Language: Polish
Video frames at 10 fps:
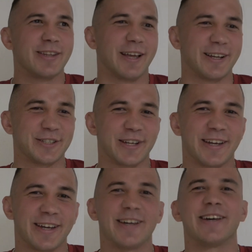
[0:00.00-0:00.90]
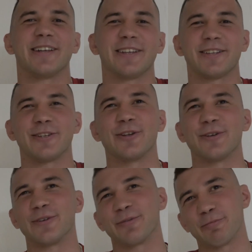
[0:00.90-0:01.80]
także
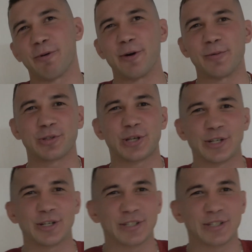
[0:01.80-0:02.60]
no, powiem szczerze,